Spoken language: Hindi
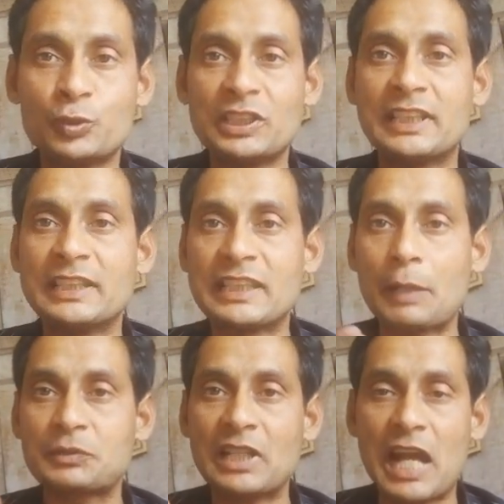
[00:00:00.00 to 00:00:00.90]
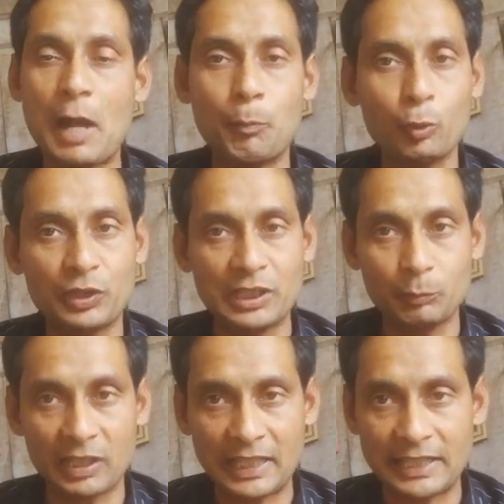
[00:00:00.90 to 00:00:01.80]
उसी के हिसाब से आप लोग
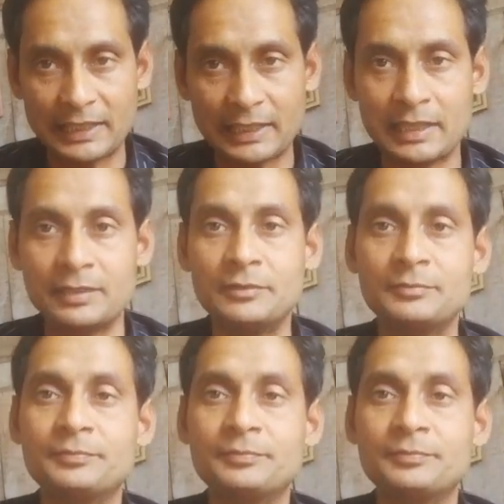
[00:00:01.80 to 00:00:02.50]
टीम लगाइएगा